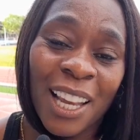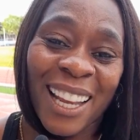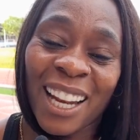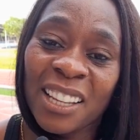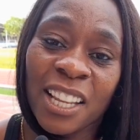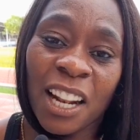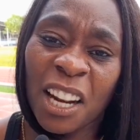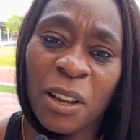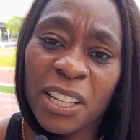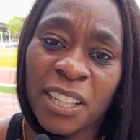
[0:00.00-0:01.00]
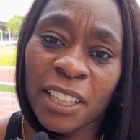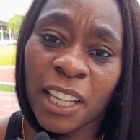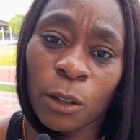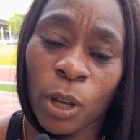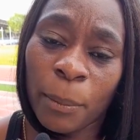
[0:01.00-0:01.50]
es lanzar arriba de
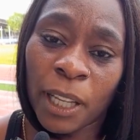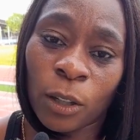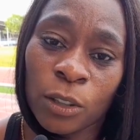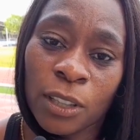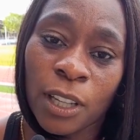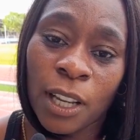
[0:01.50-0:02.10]
69 metros